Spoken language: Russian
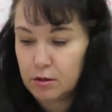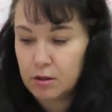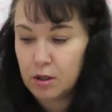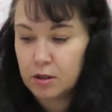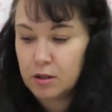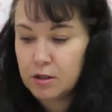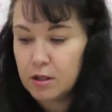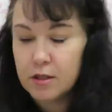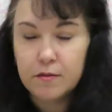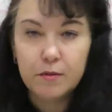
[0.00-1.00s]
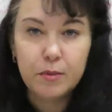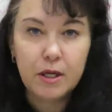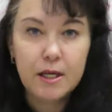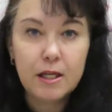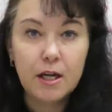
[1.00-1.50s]
это как-то делать,
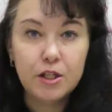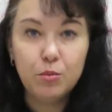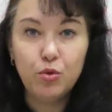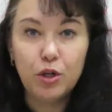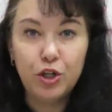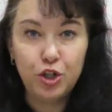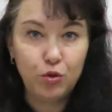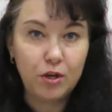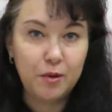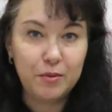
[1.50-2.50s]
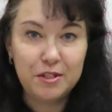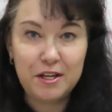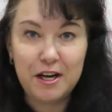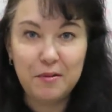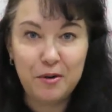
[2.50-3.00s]
выбирать, а тем более еще как
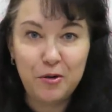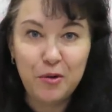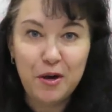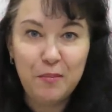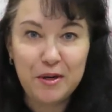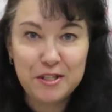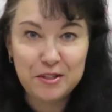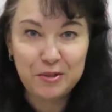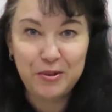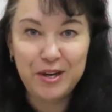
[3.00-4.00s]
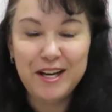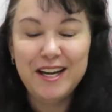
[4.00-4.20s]
потеряли мою посылку